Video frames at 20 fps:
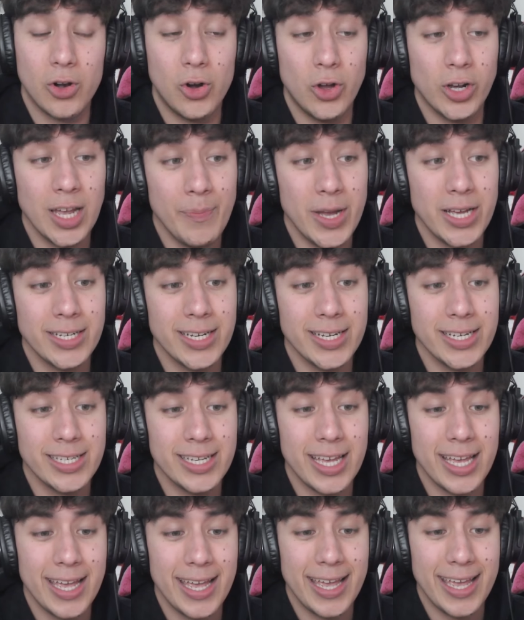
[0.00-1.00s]
Lo que pasa es
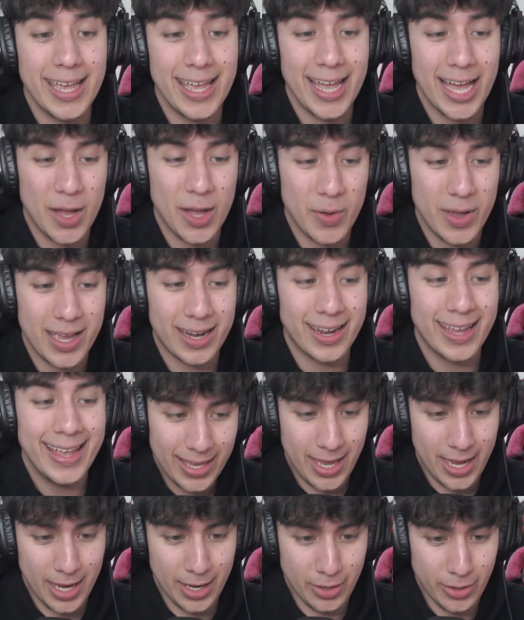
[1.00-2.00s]
que, a ver,
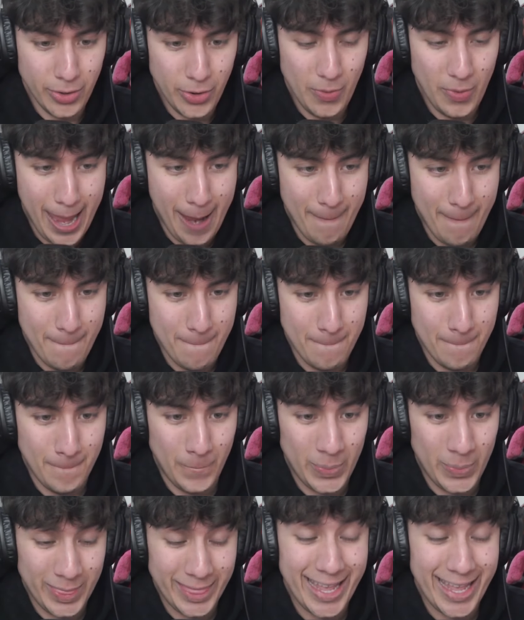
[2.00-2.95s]
quiero em,